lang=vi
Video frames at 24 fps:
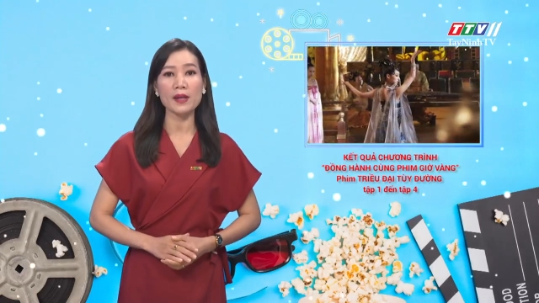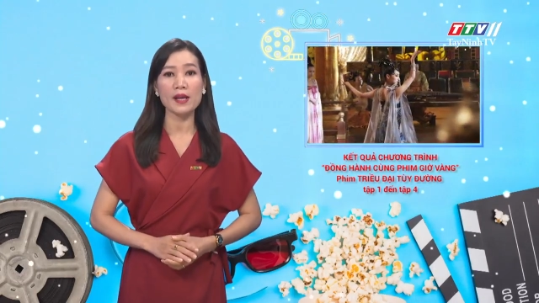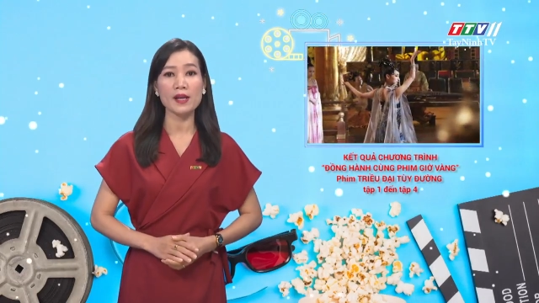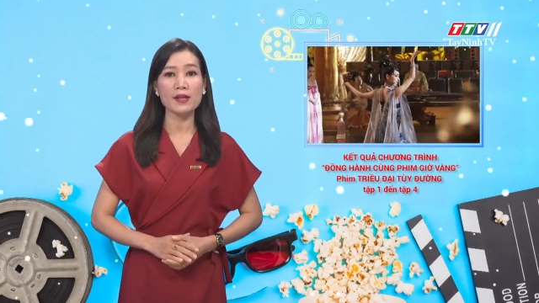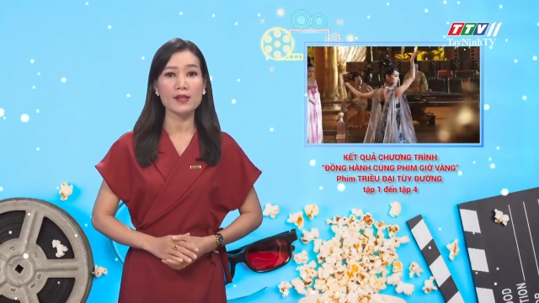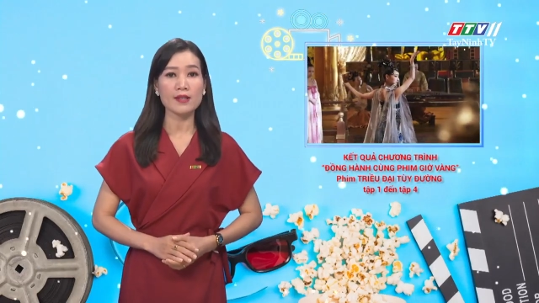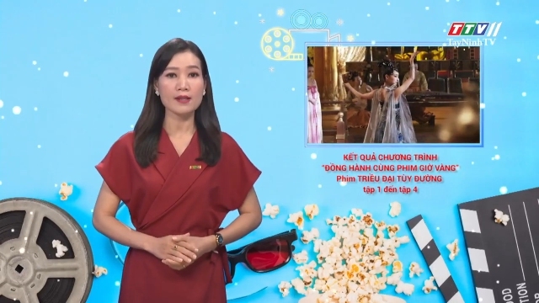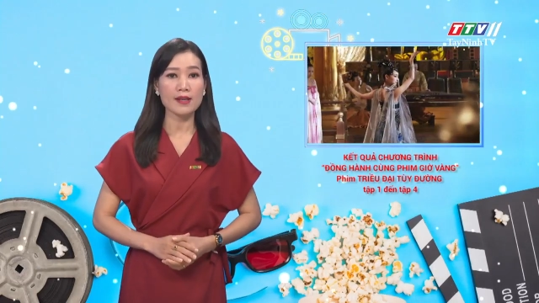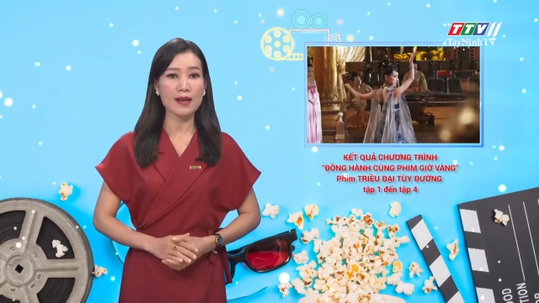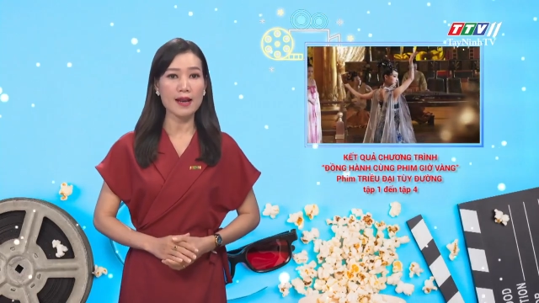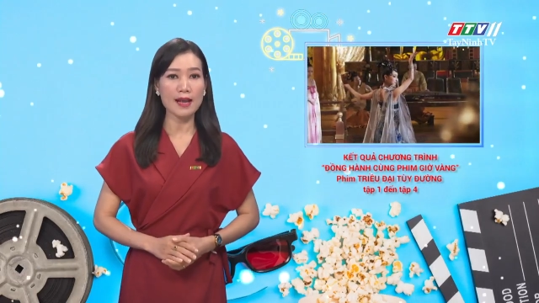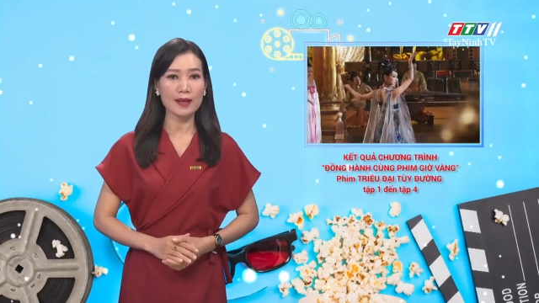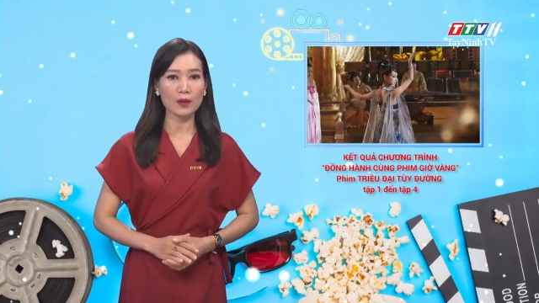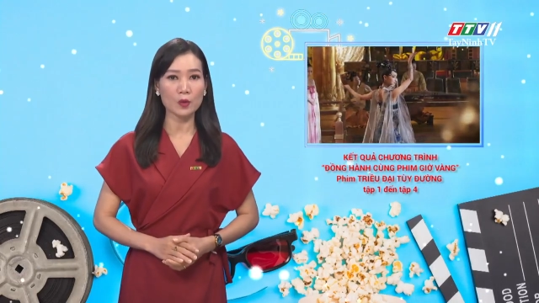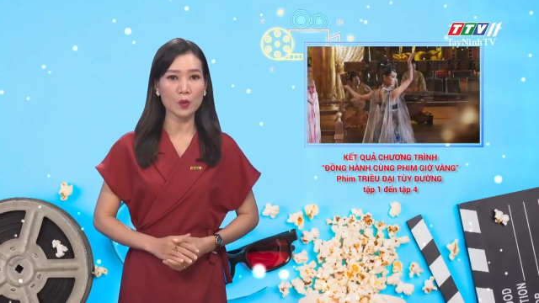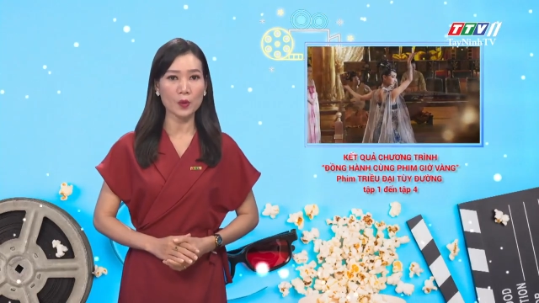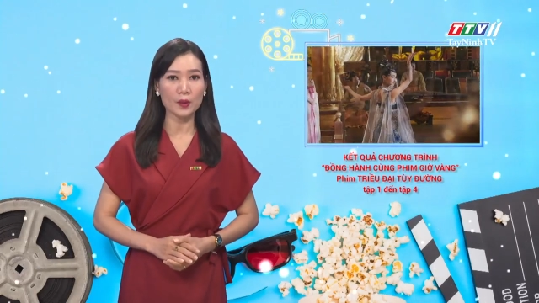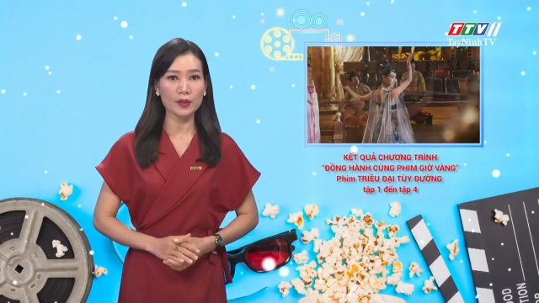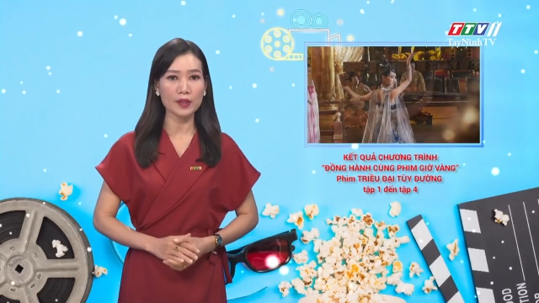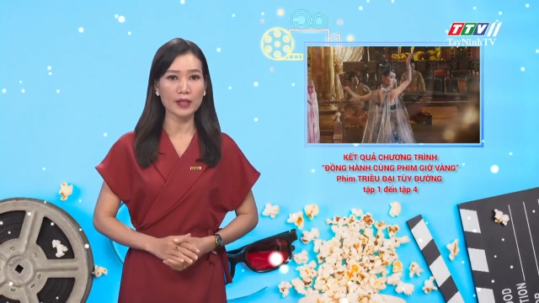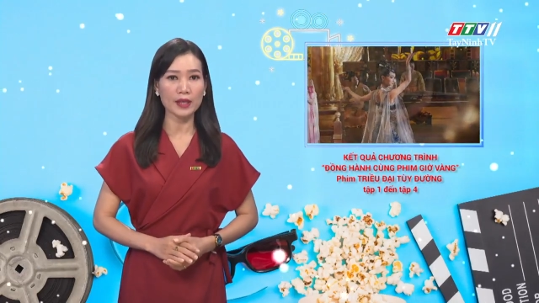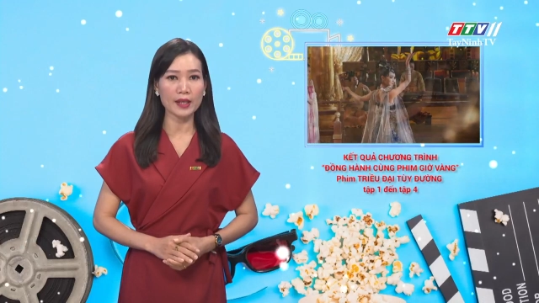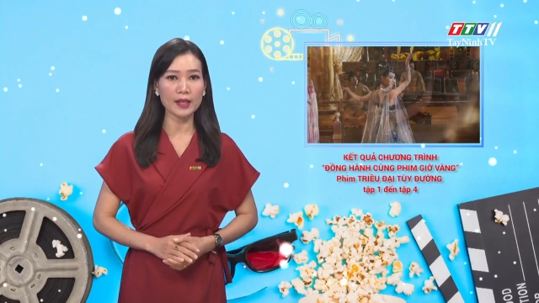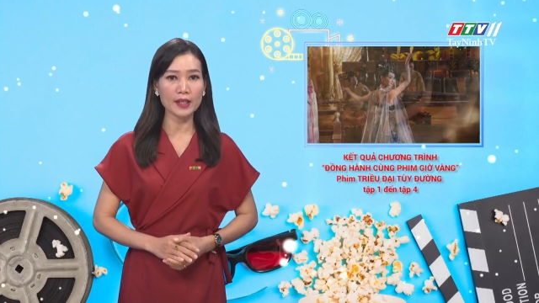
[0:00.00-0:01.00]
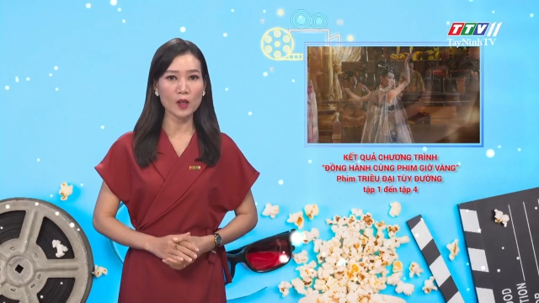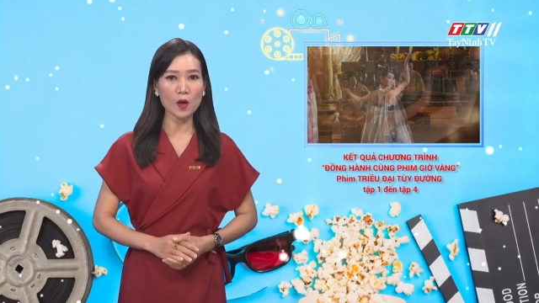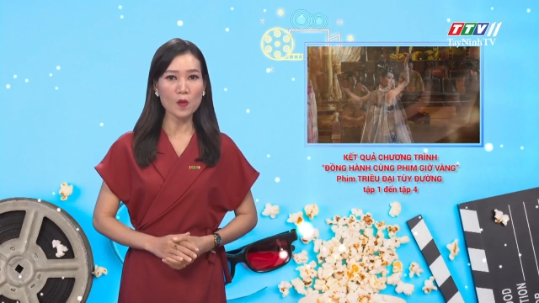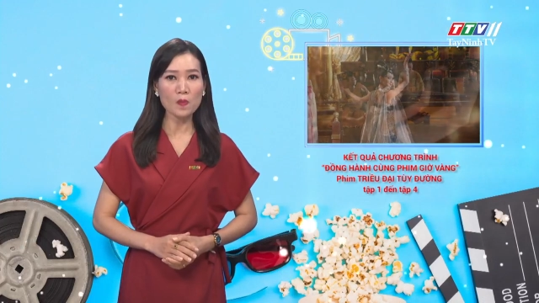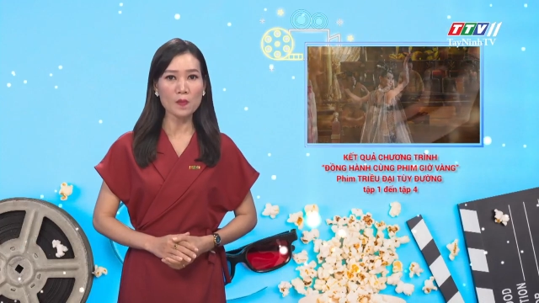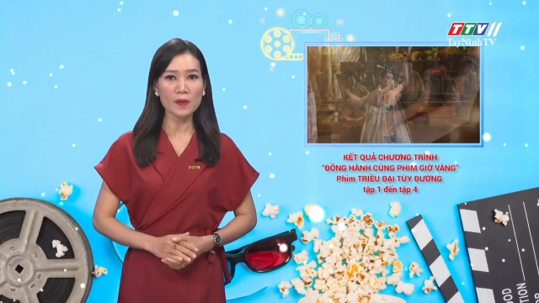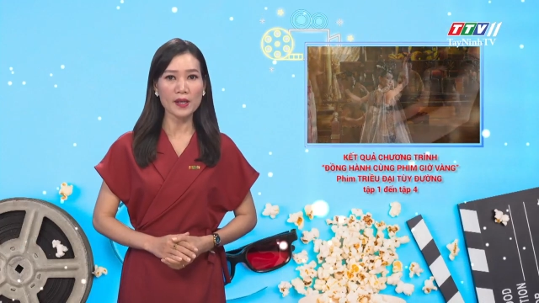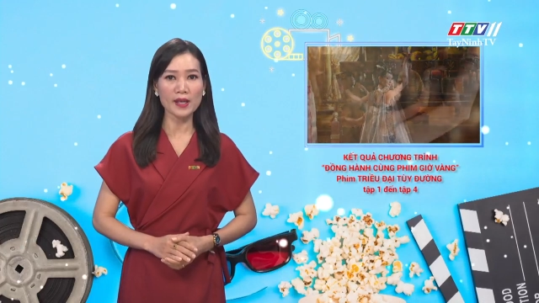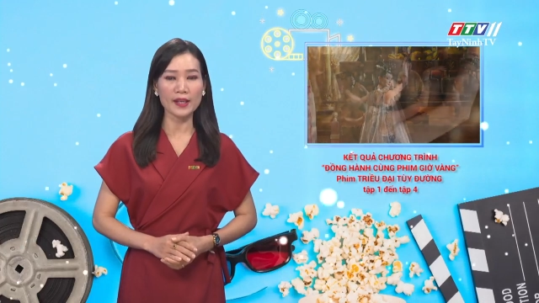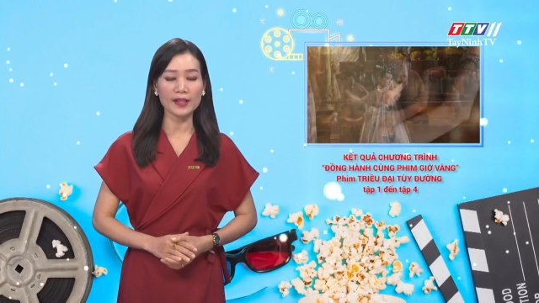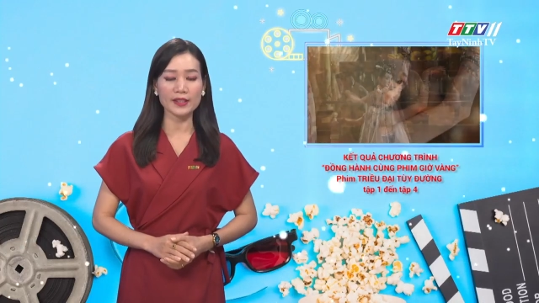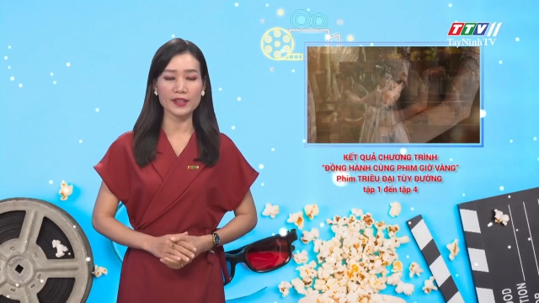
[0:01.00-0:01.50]
sẽ là cuộc chiến khốc
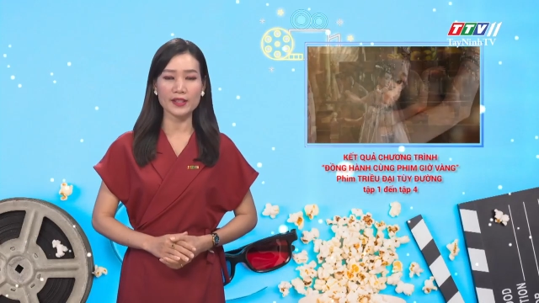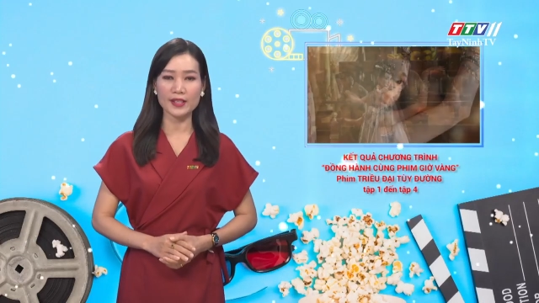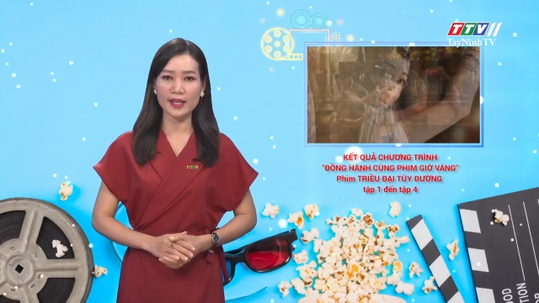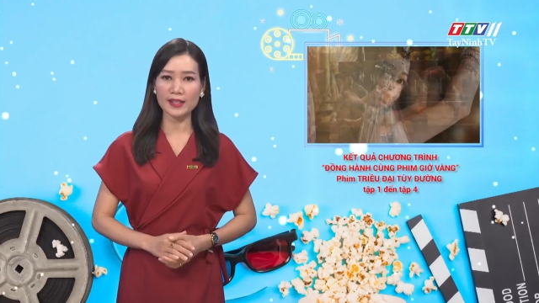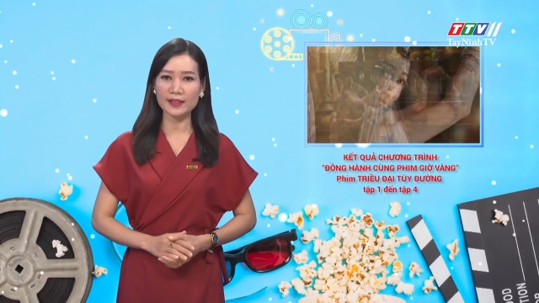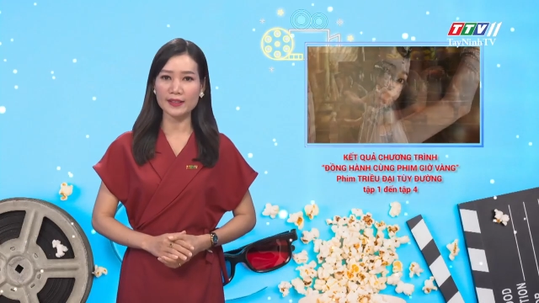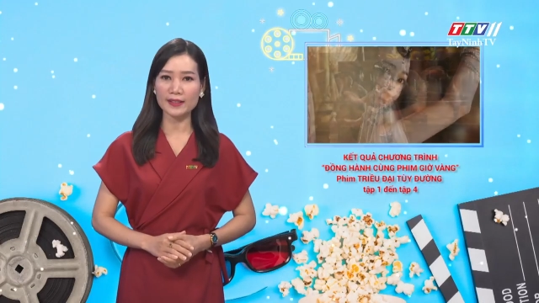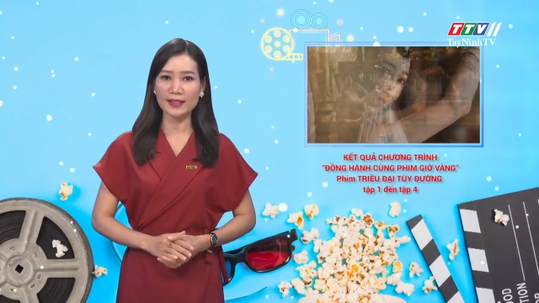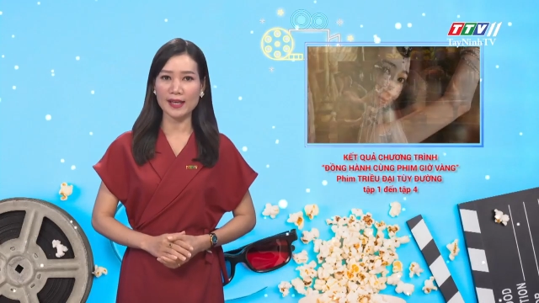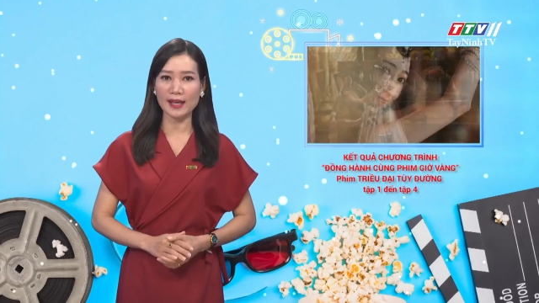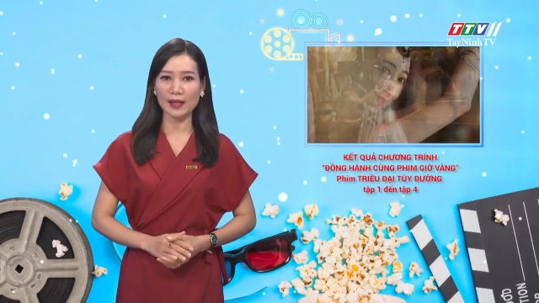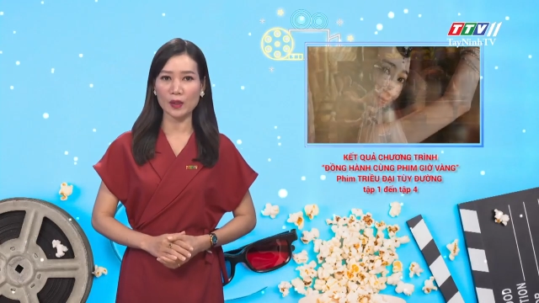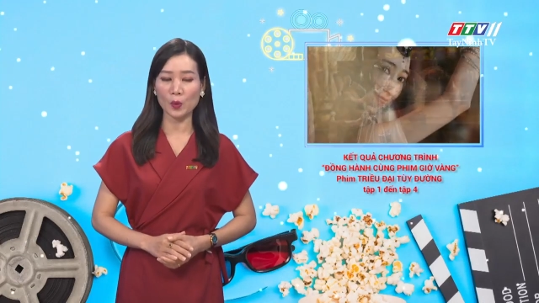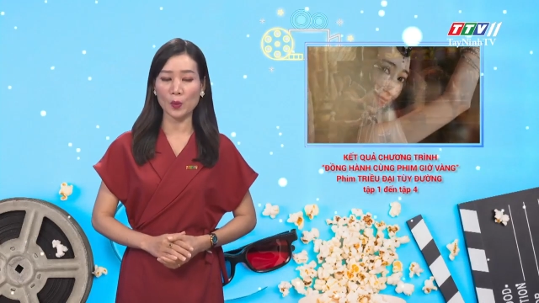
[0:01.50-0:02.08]
liệt tranh giành